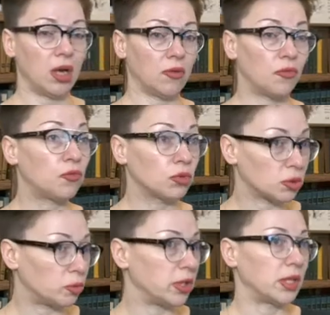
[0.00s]
в
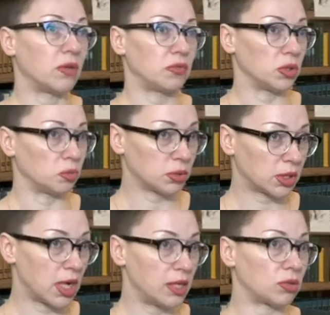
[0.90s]
фонд мы никого не
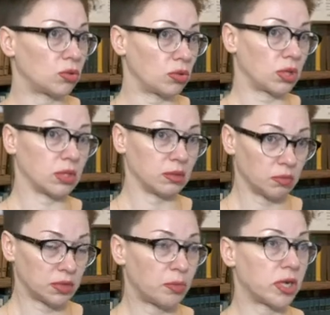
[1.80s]
пускали, только
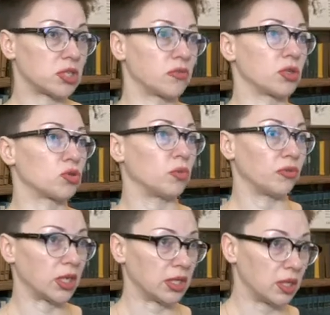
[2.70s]
спрашивали, что бы
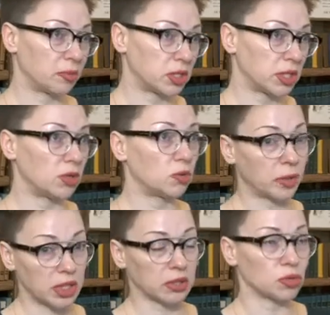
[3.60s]
вы хотели почитать, ну
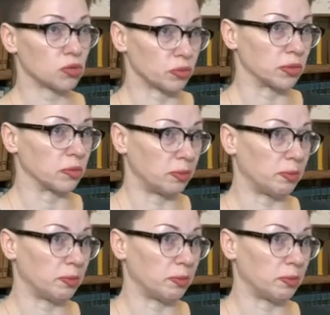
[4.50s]
понятно, что мы